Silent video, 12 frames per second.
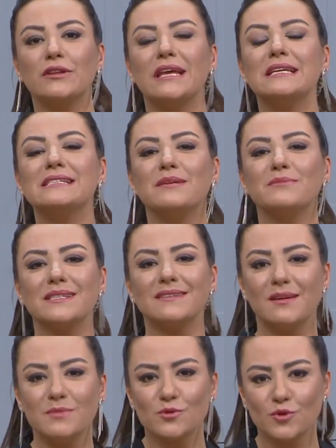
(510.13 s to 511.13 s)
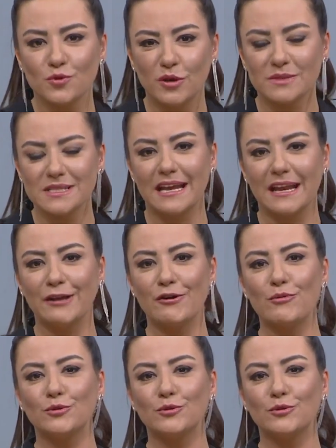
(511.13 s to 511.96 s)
Denizlerimizi temiz tutmamız gerekiyor.